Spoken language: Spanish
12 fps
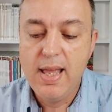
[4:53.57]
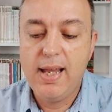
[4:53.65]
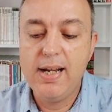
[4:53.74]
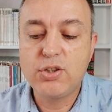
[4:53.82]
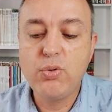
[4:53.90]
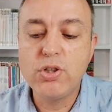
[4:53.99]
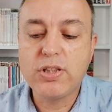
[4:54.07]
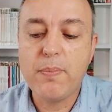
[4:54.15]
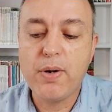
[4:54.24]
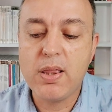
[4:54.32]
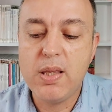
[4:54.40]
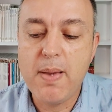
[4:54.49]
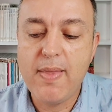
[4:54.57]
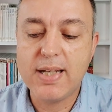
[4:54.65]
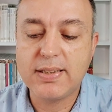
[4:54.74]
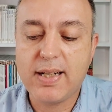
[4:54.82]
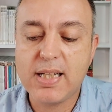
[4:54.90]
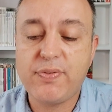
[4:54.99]
El escudo está por encima de
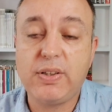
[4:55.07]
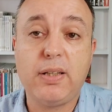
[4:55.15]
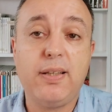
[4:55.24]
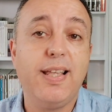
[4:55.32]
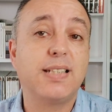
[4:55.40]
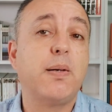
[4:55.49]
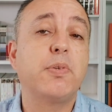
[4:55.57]
las guerras fratricidas.